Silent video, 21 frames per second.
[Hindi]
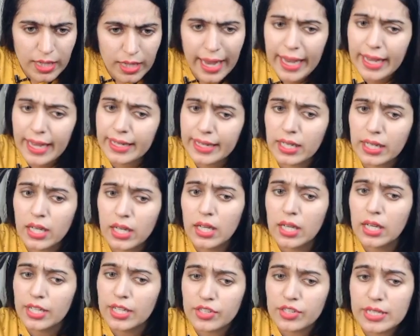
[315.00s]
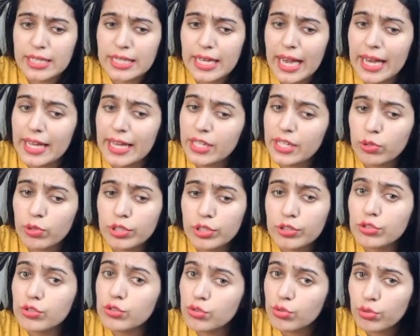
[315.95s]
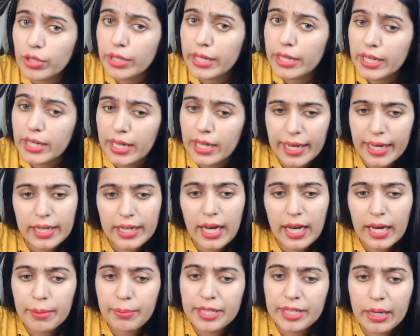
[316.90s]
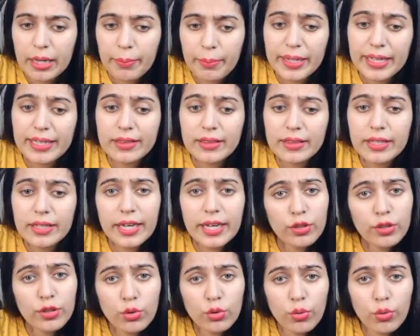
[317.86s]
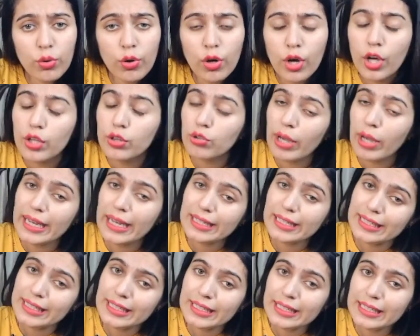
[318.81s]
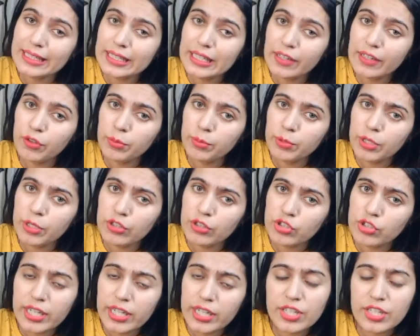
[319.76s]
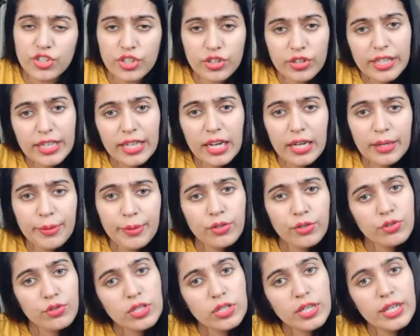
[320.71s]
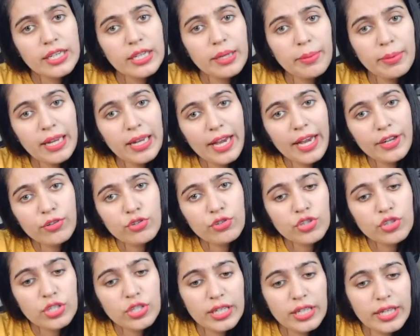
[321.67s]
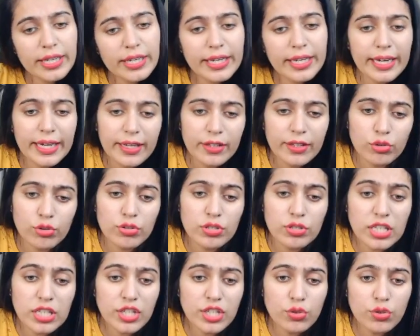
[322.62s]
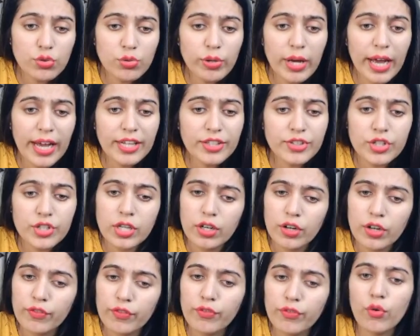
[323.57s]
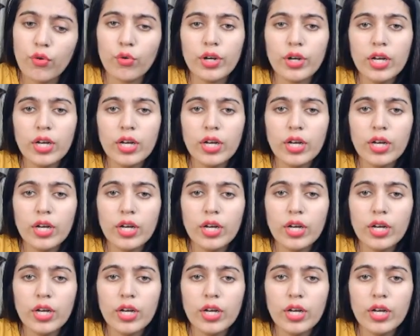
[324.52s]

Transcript: एन जैसे एन इक्वल टू टू दे रखा है कार्बन यहाँ पे कितने हैं दो तो एल्कीन का क्या फॉर्मूला हो जाएगा जितने कार्बन उसके डबल हाइड्रोजन करने हैं तो सी टू एच फोर